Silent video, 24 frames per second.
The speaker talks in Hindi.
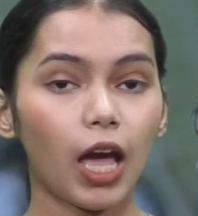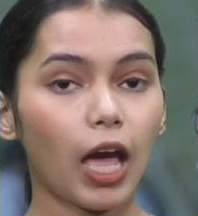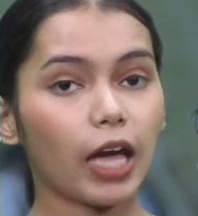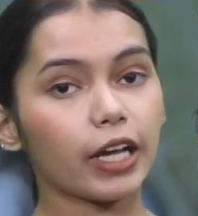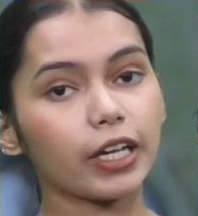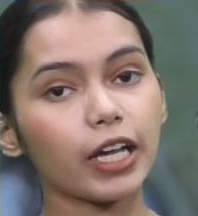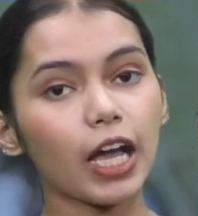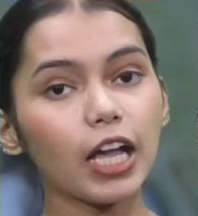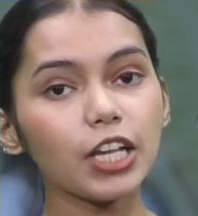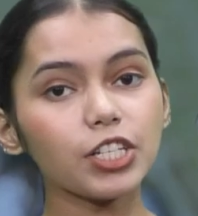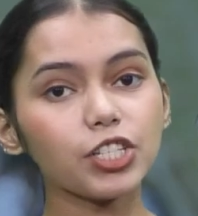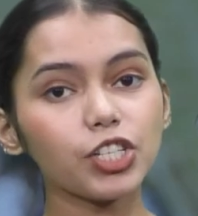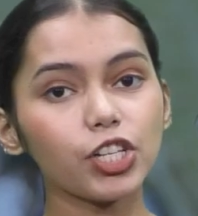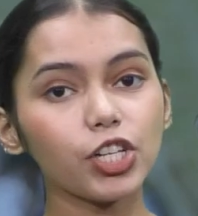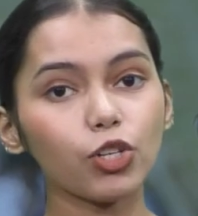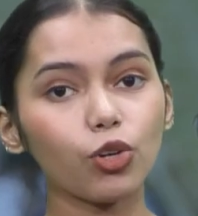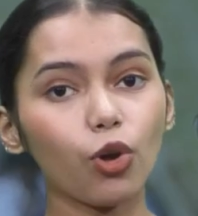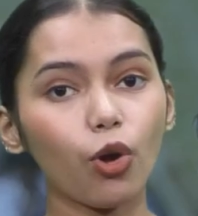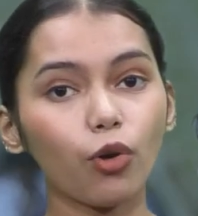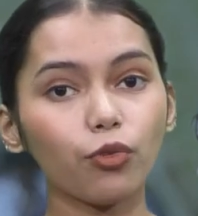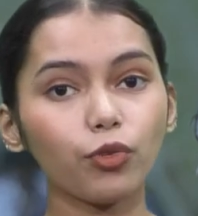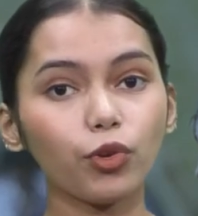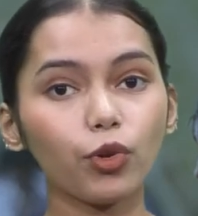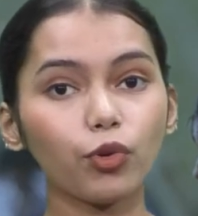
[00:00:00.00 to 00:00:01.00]
आकाश ने
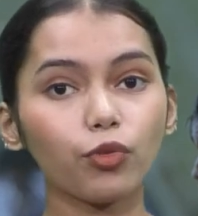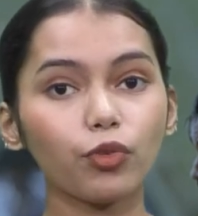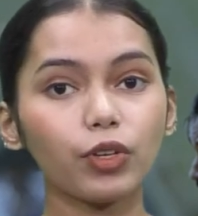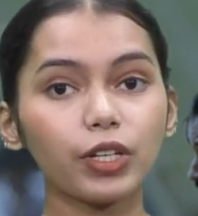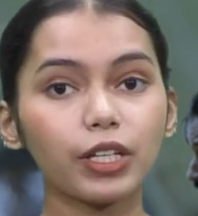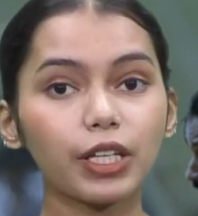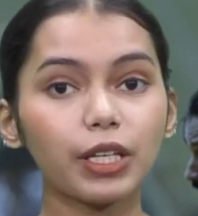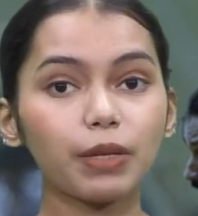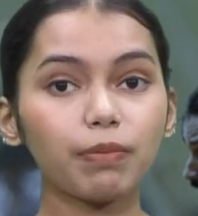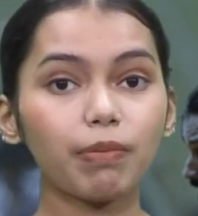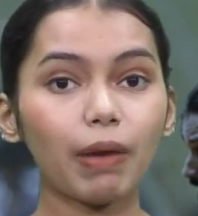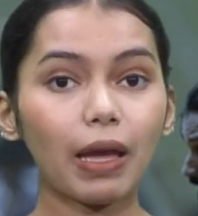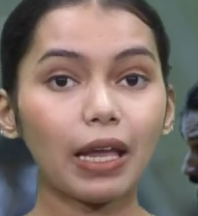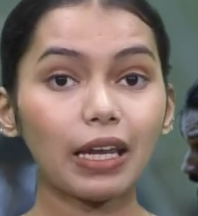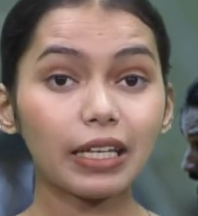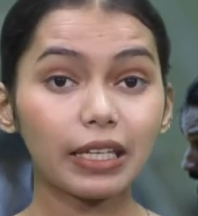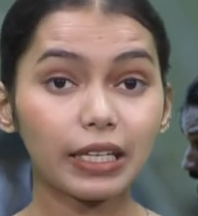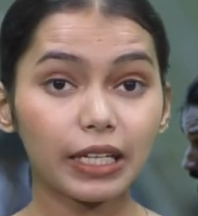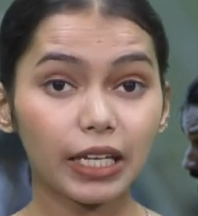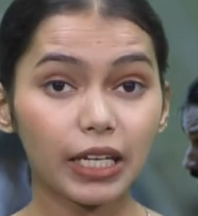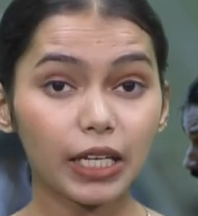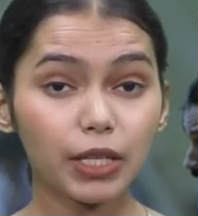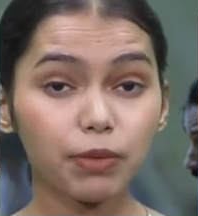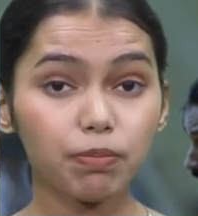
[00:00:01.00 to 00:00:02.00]
नौवे ओवर की
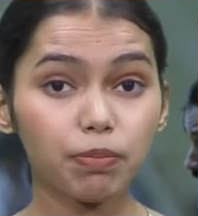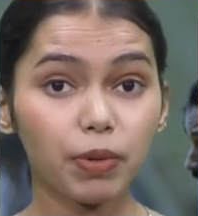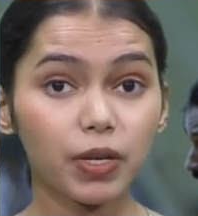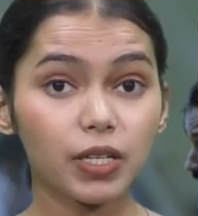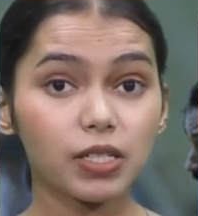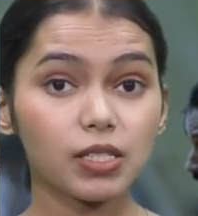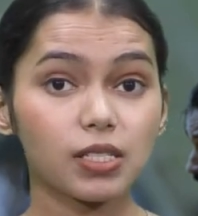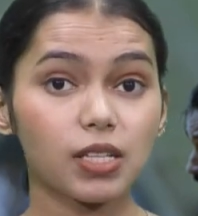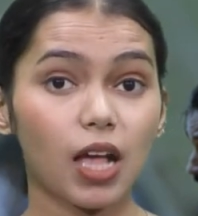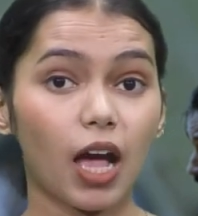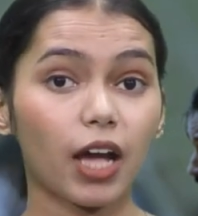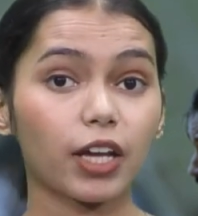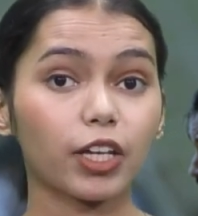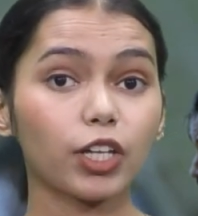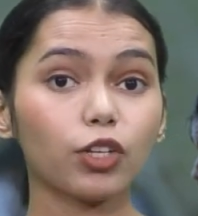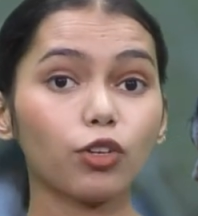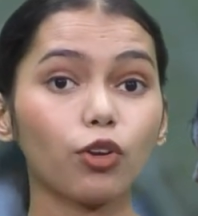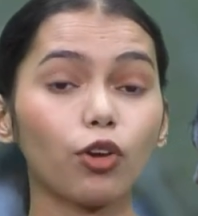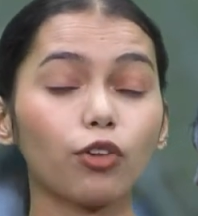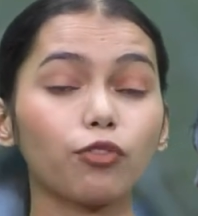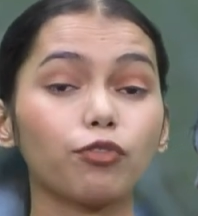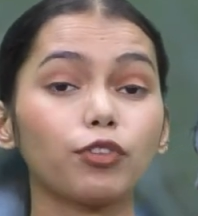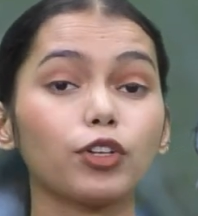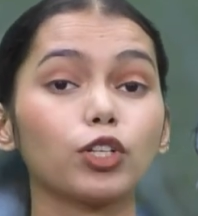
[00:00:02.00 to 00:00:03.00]
पहली गेंद पर
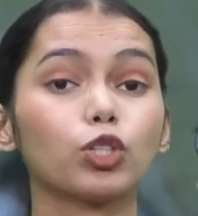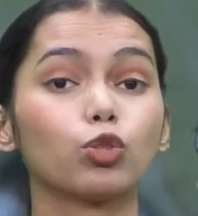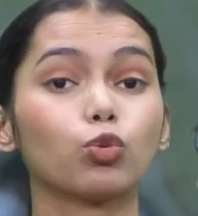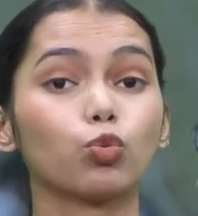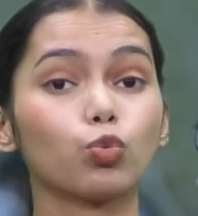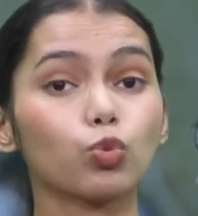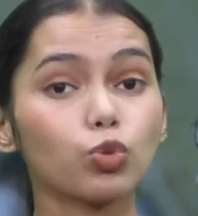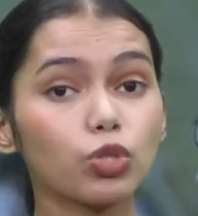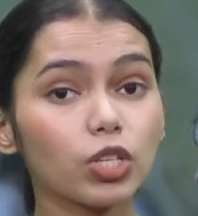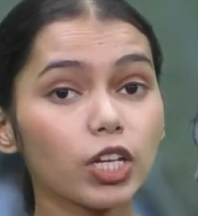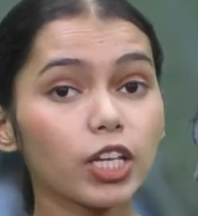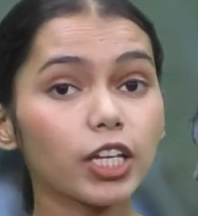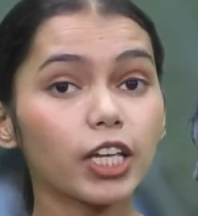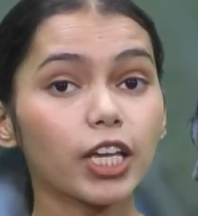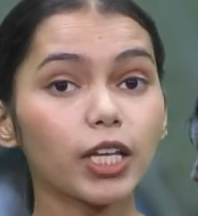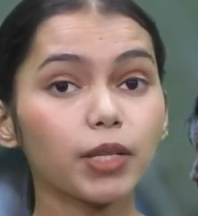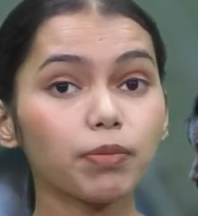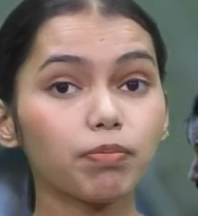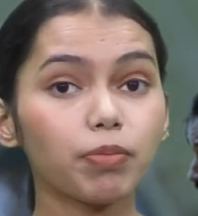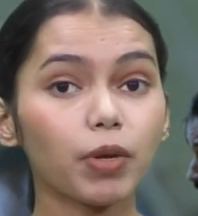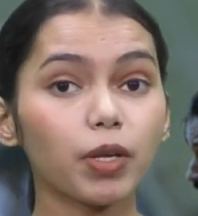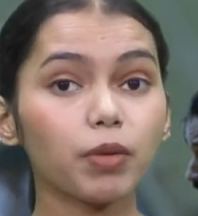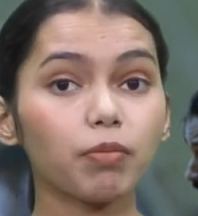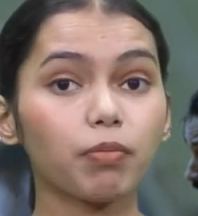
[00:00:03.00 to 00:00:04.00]
जाकिर और फिर दूसरे
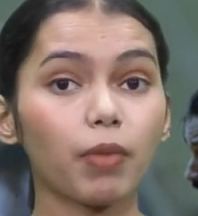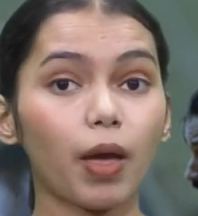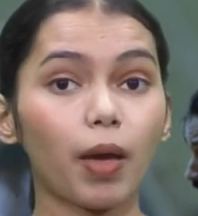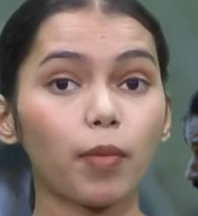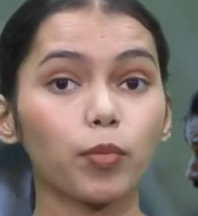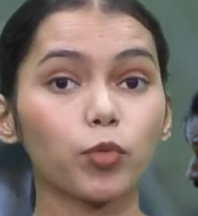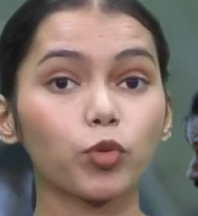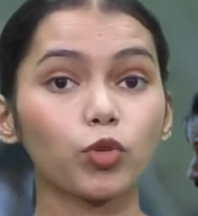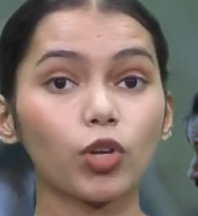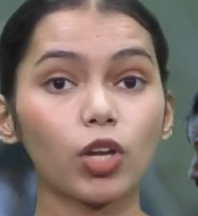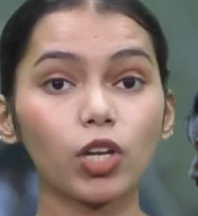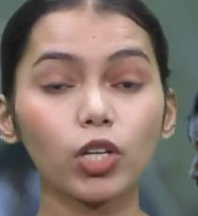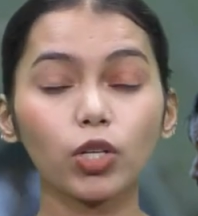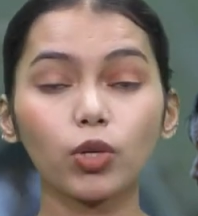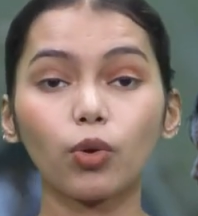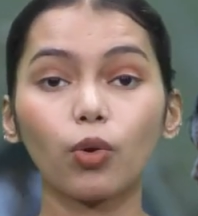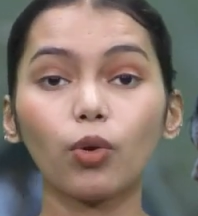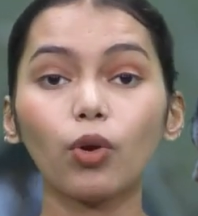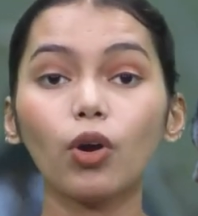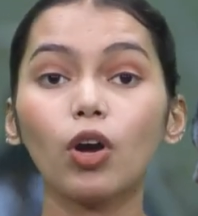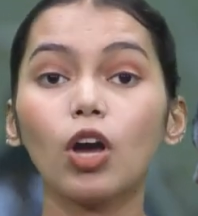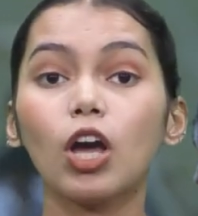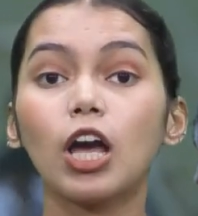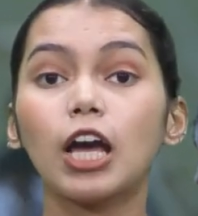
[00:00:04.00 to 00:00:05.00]
गेंद पर मेमुनल
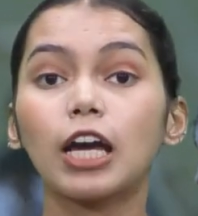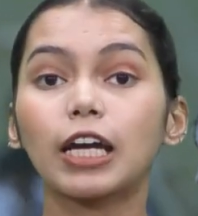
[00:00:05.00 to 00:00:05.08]
को